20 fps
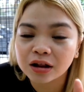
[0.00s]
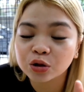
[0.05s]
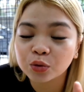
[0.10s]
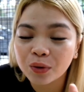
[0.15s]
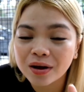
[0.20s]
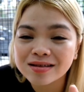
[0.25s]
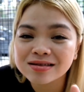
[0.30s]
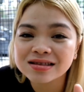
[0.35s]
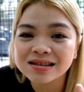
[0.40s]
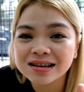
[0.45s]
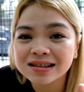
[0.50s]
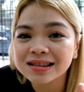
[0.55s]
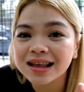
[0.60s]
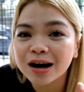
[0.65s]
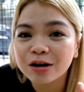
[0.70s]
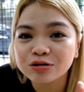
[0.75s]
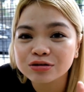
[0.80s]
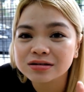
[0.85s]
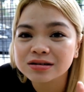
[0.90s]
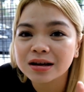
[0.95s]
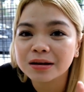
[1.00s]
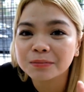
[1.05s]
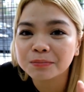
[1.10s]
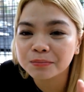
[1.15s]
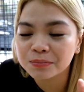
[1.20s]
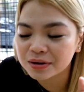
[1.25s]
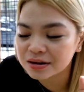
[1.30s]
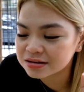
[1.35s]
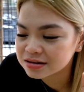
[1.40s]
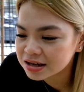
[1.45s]

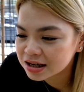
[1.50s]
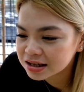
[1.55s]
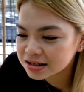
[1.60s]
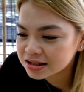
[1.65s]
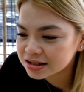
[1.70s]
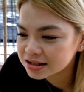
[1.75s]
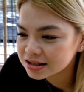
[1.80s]
20,000 pieces.